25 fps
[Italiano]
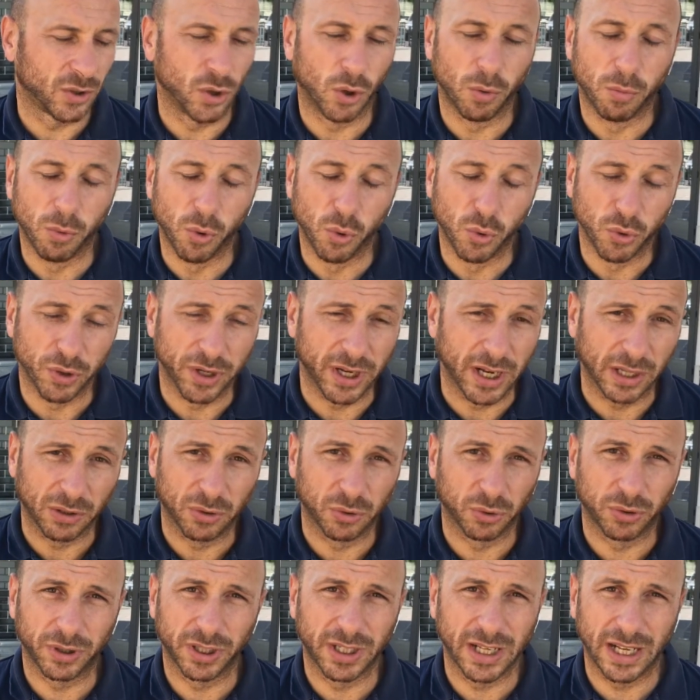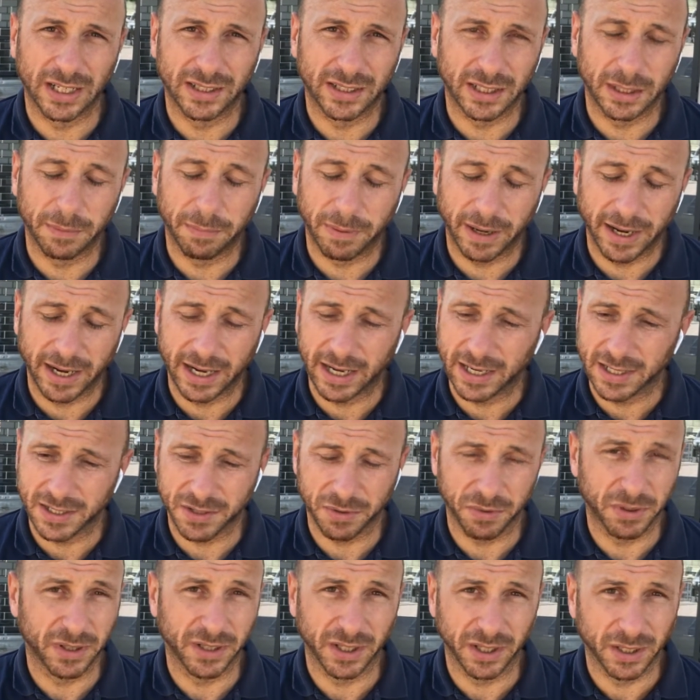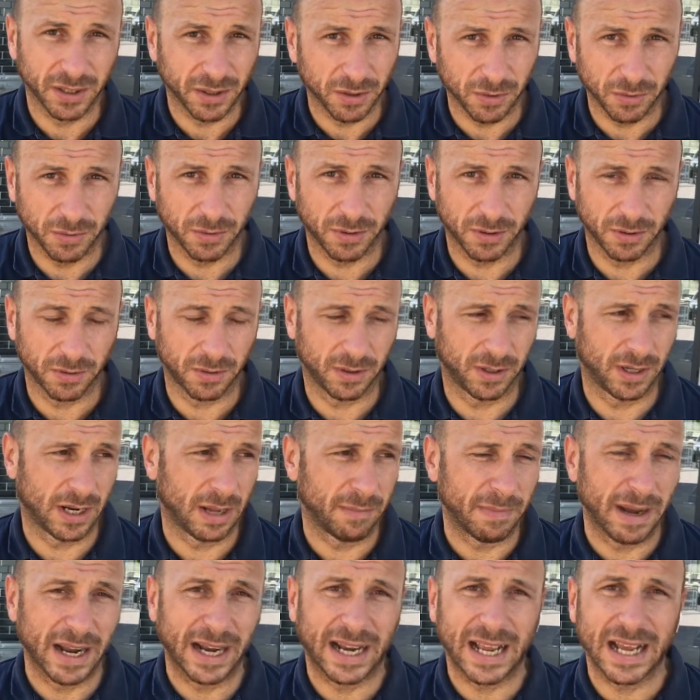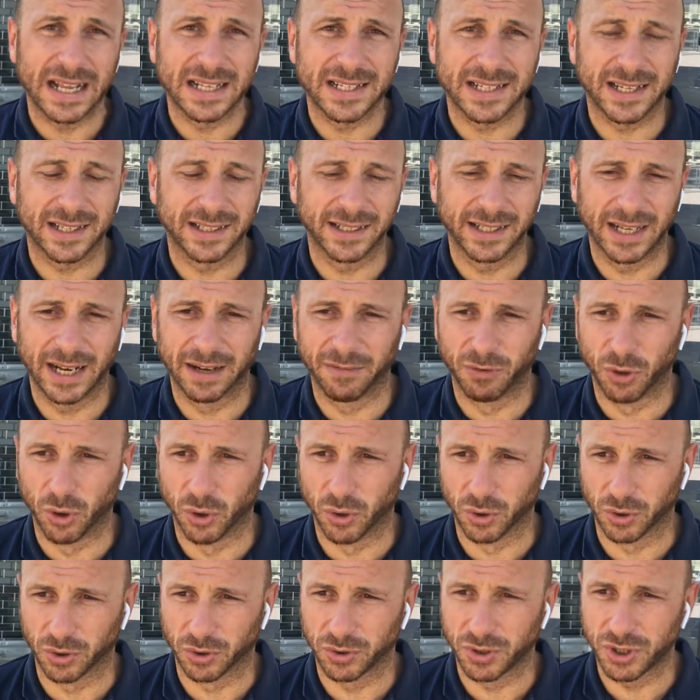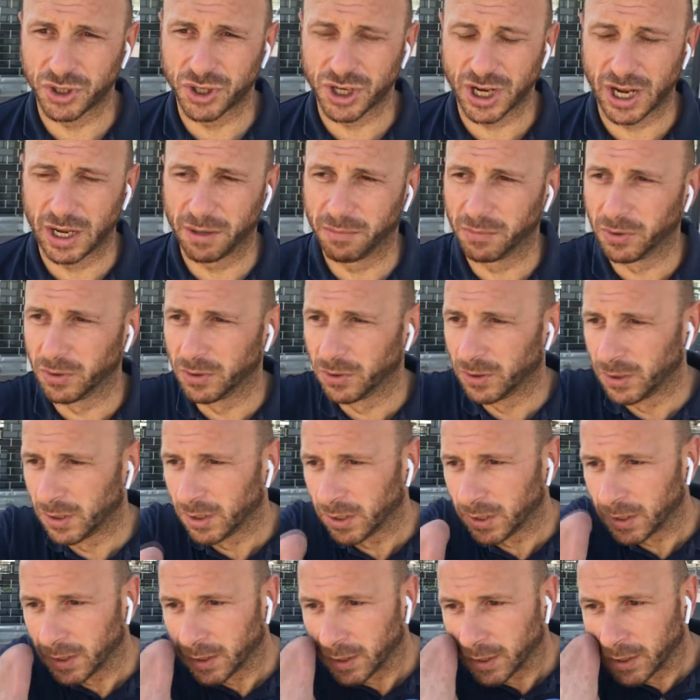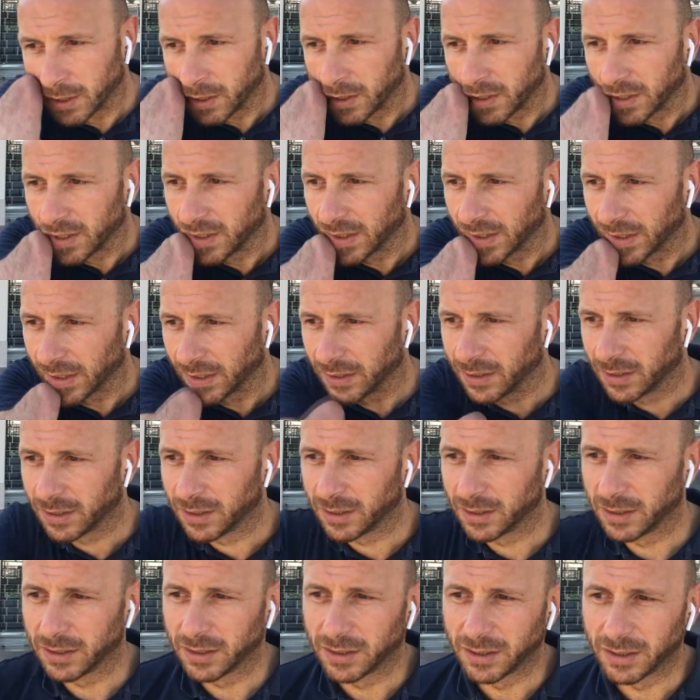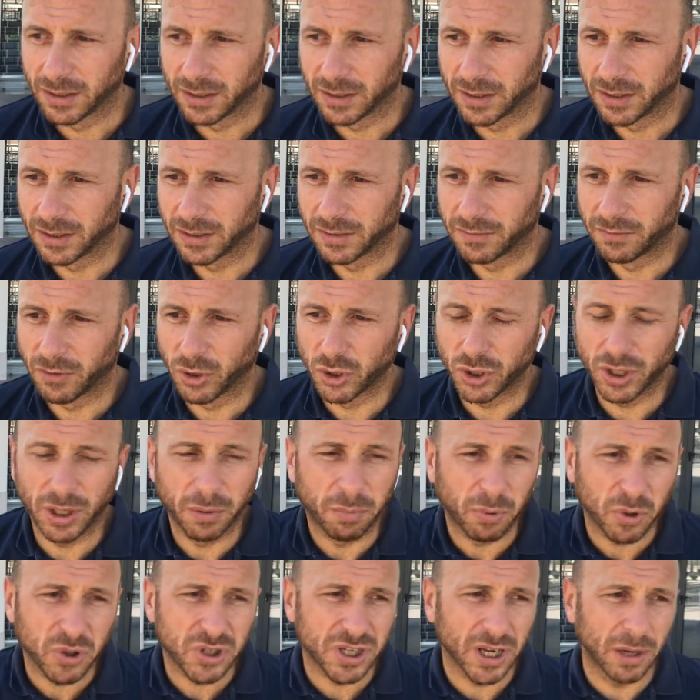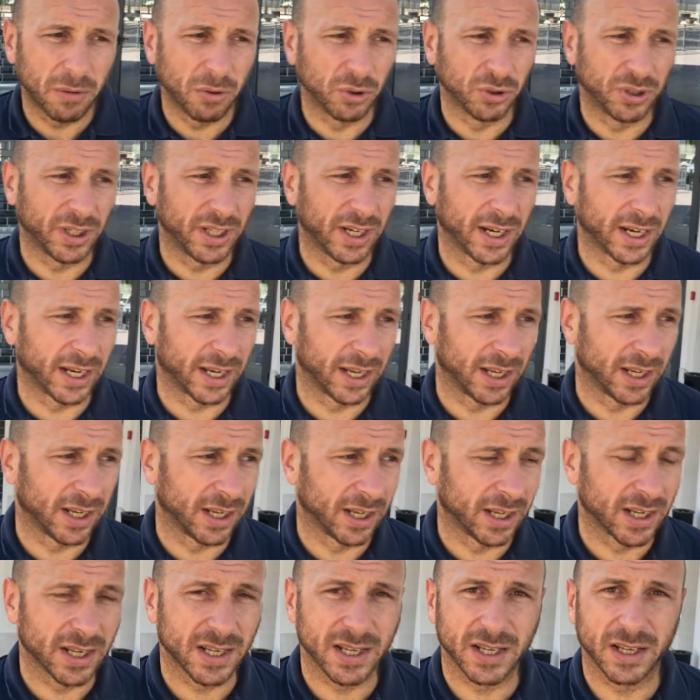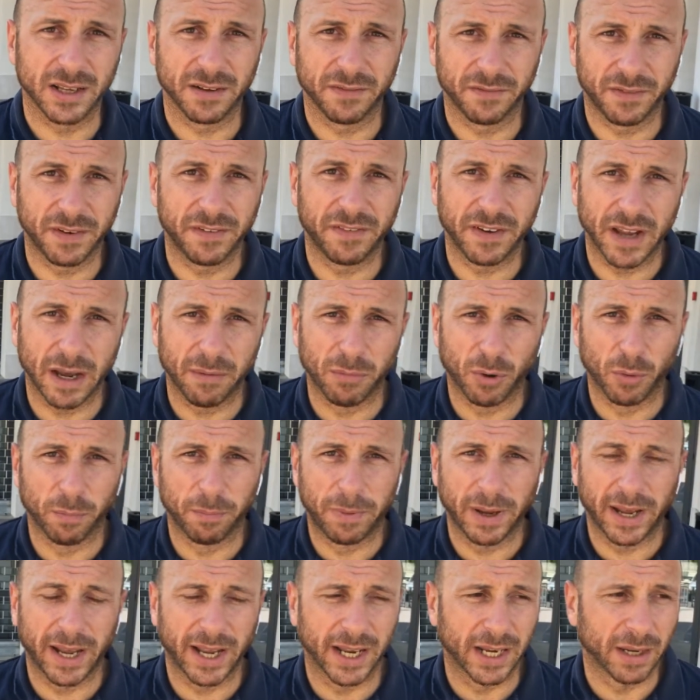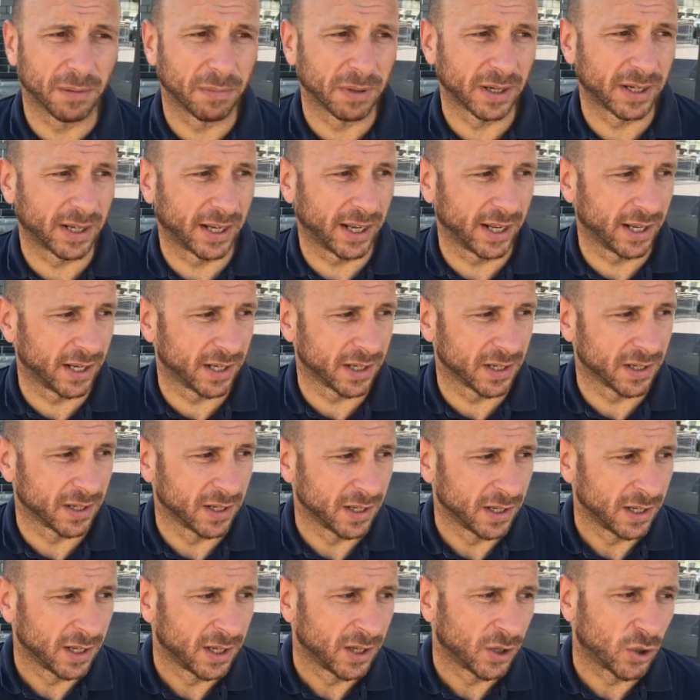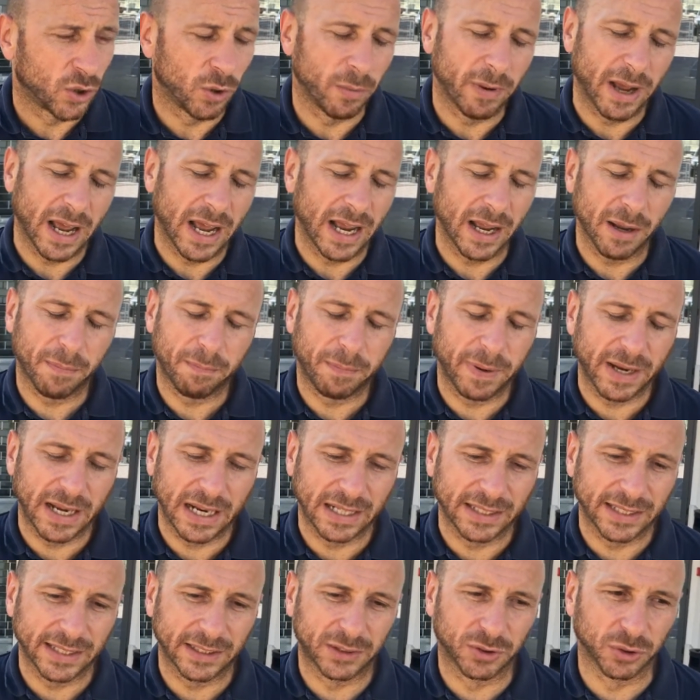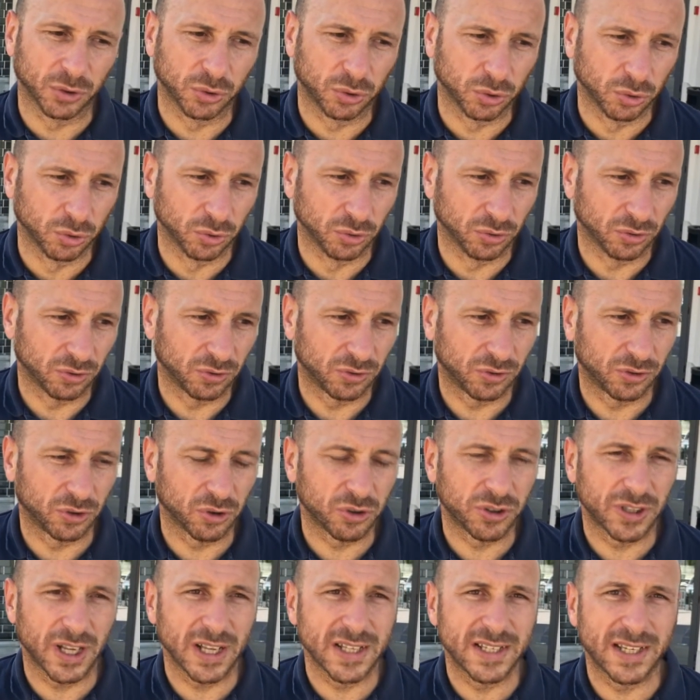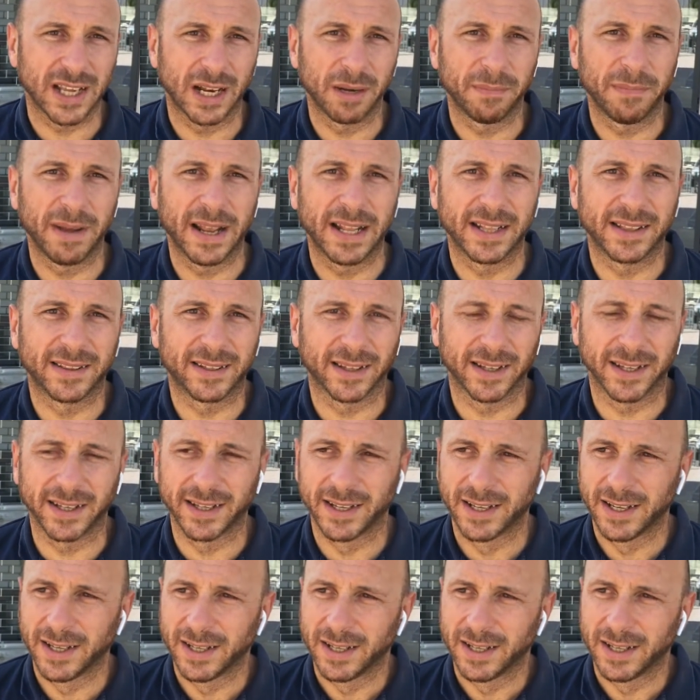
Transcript: comuni a tutti gli altri paesi, quindi uh, la mancanza di lavoro diciamo, eh, dire, possiamo dire che viviamo bene perché come hai appena detto tu sostanzialmente